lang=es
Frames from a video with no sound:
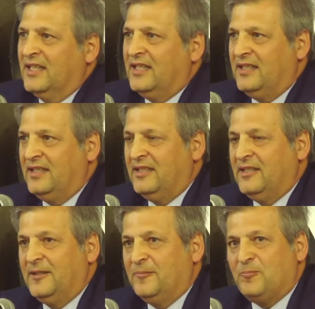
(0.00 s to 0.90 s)

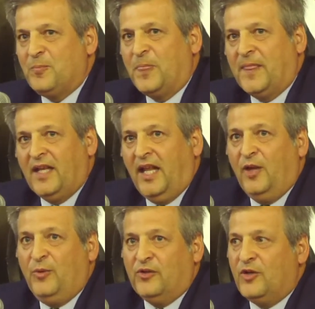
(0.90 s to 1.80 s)
Y
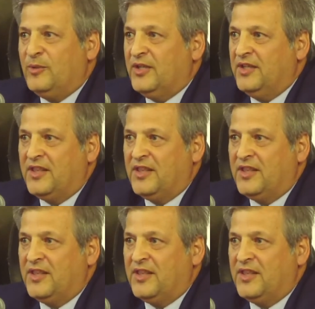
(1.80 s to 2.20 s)
y bueno, como les